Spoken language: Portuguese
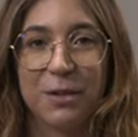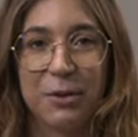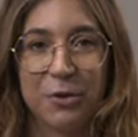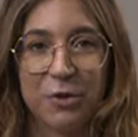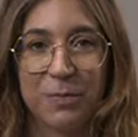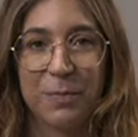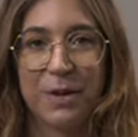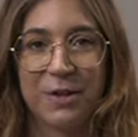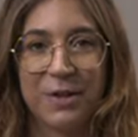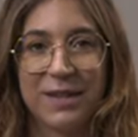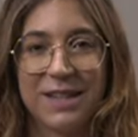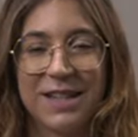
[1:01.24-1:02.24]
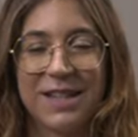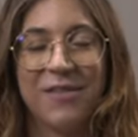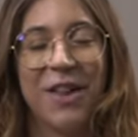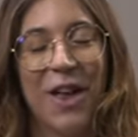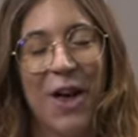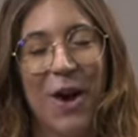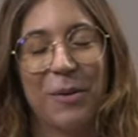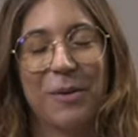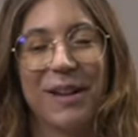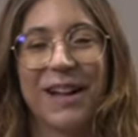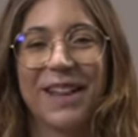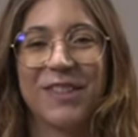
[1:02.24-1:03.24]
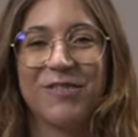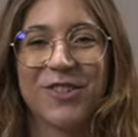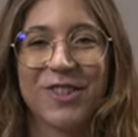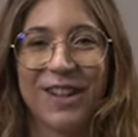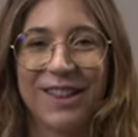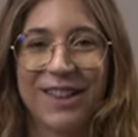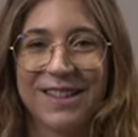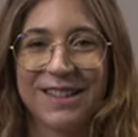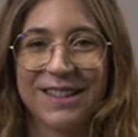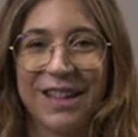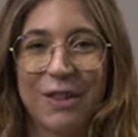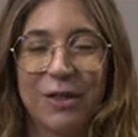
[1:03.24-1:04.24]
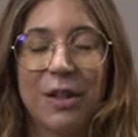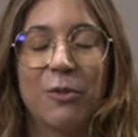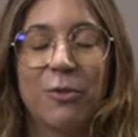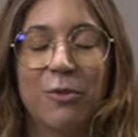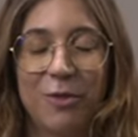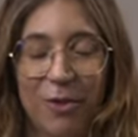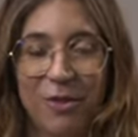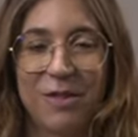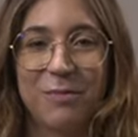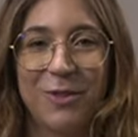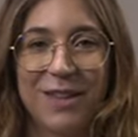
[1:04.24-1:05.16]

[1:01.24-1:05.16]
quiosque perto de si. Obrigada por estar desse lado. Tenham um ótimo